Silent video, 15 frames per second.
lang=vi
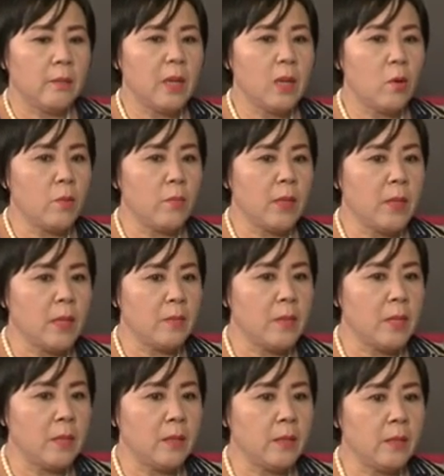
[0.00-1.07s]
bắt đầu mình đã
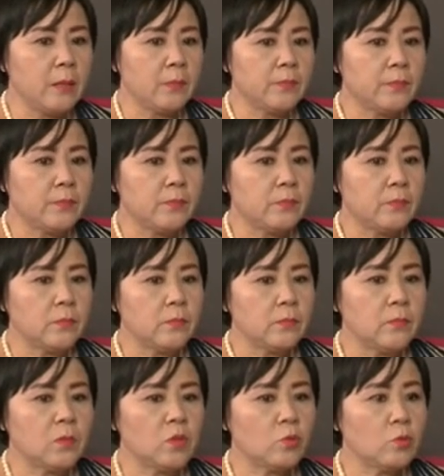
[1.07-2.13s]
bị uh,
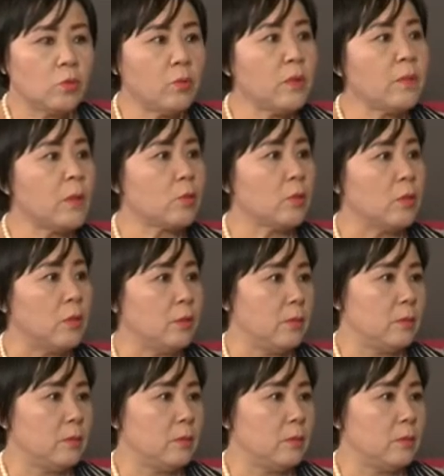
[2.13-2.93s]
xuất huyết bao tử